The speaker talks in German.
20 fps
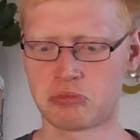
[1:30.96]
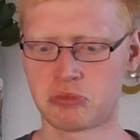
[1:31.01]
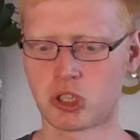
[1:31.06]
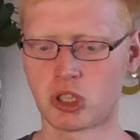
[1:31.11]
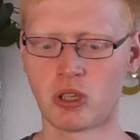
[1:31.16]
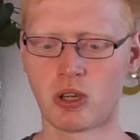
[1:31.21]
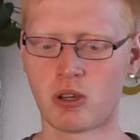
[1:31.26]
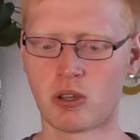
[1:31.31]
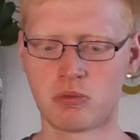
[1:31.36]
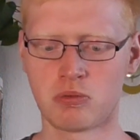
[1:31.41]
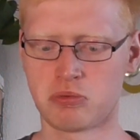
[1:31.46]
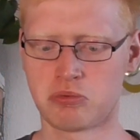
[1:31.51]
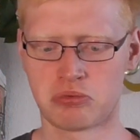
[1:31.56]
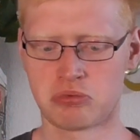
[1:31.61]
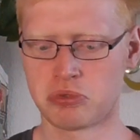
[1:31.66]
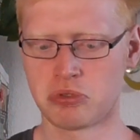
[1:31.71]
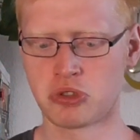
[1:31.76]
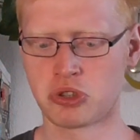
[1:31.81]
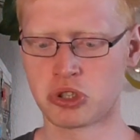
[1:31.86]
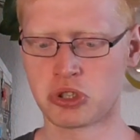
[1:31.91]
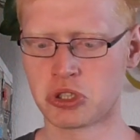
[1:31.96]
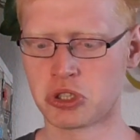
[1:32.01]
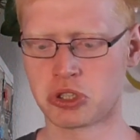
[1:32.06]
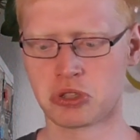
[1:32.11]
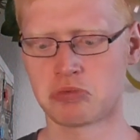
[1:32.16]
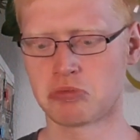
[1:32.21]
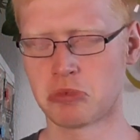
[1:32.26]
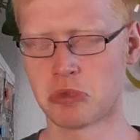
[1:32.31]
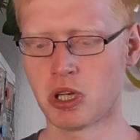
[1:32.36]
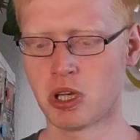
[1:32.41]
Knaller. Weiß ich
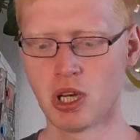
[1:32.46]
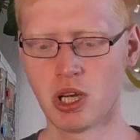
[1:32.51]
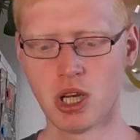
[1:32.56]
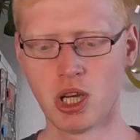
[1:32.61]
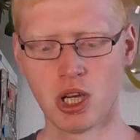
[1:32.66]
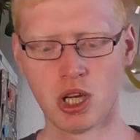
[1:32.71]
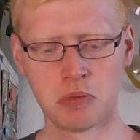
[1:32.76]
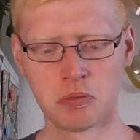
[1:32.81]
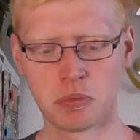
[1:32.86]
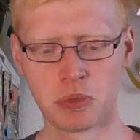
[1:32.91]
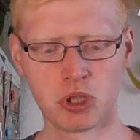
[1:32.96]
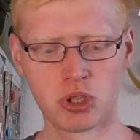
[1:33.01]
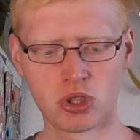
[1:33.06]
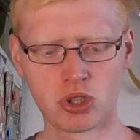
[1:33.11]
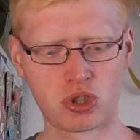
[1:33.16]
nicht. Bin